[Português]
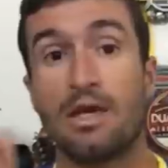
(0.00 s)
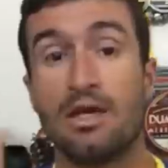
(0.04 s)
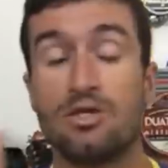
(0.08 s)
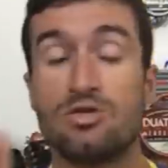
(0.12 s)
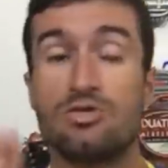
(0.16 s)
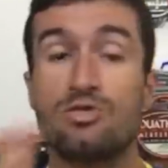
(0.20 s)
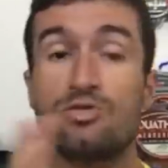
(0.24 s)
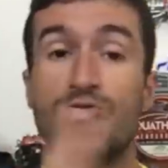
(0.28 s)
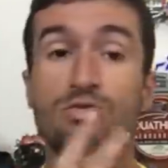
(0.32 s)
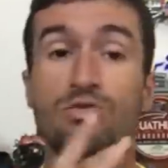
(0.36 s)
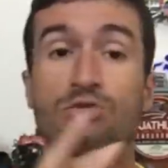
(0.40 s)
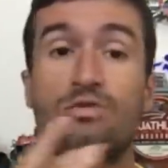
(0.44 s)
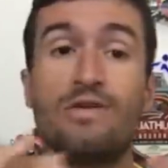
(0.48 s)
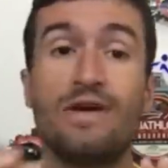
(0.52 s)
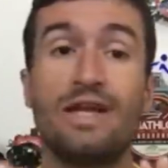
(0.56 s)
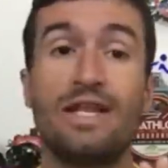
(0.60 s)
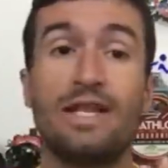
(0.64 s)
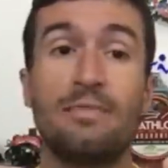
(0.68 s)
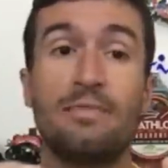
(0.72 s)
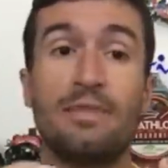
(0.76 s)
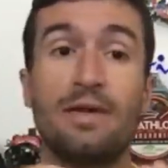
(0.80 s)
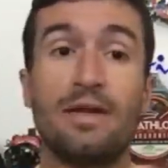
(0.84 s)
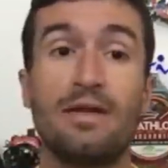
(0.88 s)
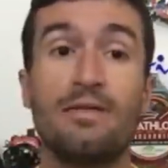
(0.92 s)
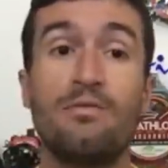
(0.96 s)
isso tudo vai
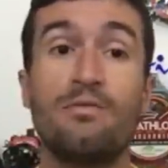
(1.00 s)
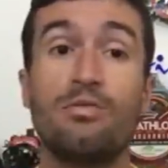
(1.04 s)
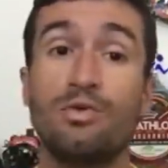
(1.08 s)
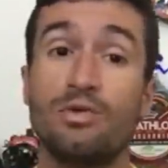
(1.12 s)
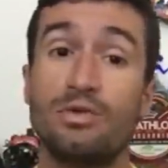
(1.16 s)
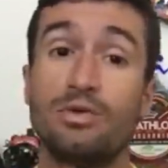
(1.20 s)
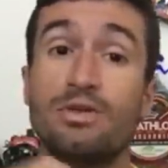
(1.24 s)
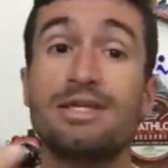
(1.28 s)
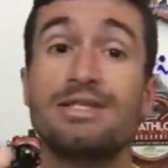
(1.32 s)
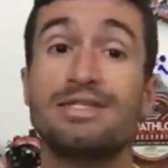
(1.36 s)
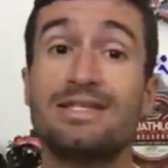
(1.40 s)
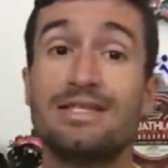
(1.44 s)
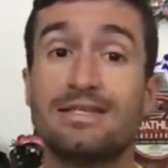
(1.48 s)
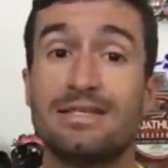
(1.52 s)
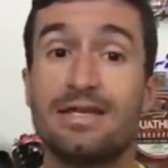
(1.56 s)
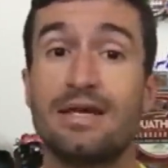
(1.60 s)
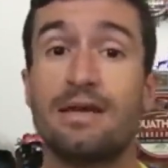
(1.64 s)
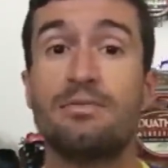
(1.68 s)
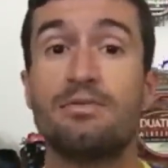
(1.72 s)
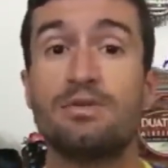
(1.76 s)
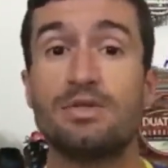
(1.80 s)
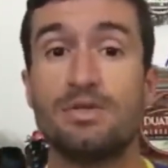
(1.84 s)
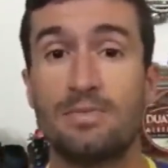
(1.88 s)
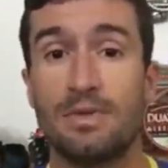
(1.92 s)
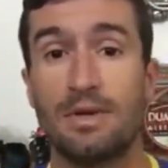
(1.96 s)
depender muito desse
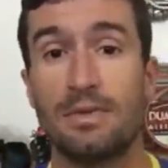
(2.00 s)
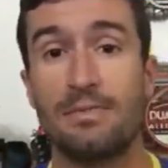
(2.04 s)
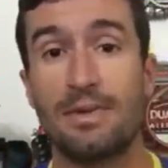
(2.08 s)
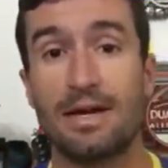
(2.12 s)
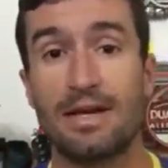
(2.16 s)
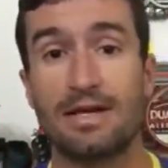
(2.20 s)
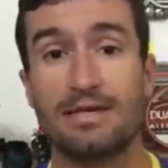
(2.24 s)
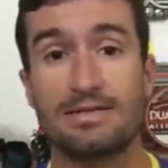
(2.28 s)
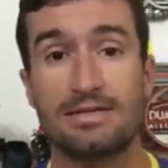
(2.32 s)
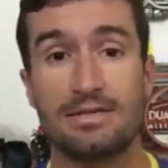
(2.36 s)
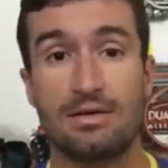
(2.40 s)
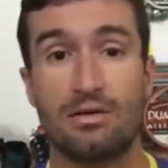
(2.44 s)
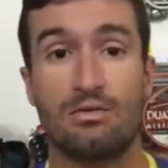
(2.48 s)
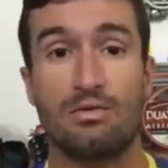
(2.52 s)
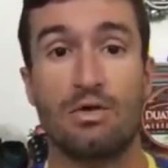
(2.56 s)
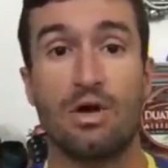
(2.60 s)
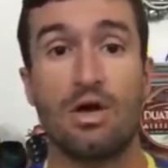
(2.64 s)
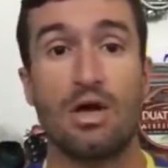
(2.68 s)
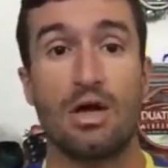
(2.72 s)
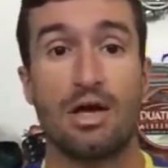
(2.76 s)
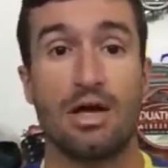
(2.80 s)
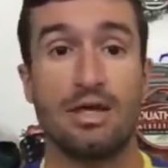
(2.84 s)
tempo de preparação,